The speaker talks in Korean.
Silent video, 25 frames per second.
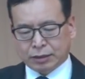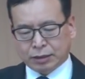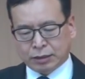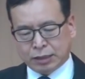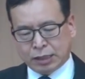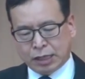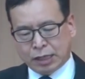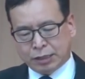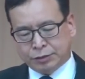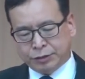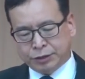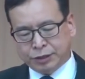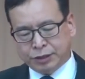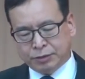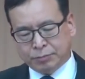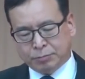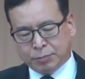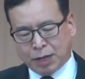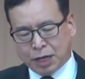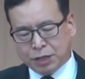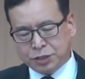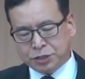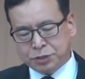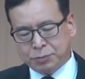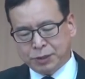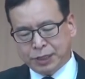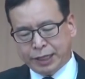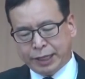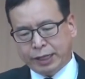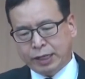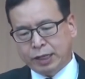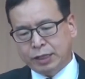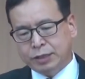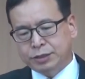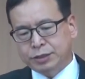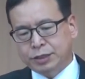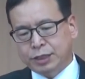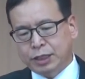그러나 너희는 말씀을
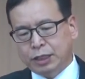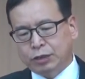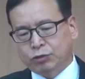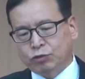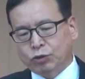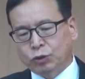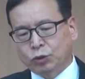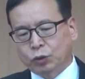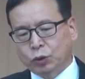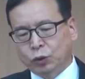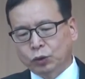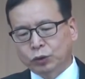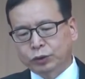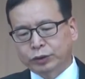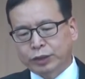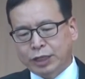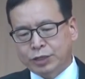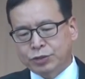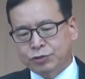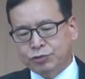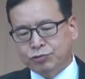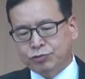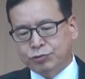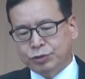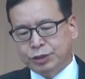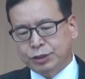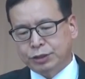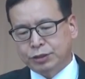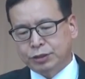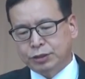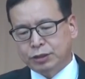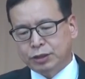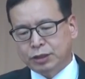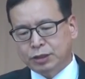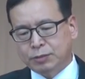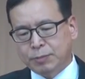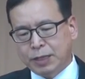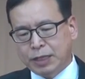행하는 자가 되고 단순히
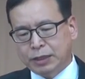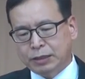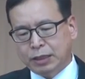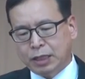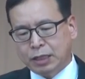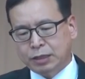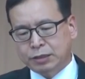듣기만